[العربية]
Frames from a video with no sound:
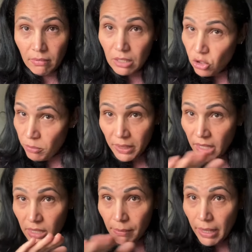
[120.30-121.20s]

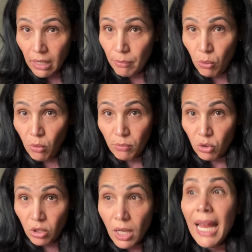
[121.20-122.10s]
الجمعيات ما
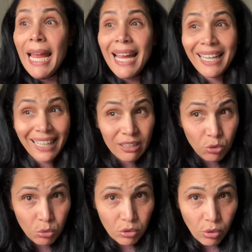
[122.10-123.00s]
رحموهمش
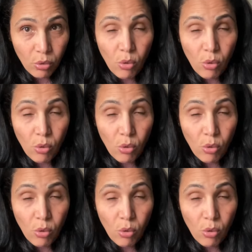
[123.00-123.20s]
نقدو نديرو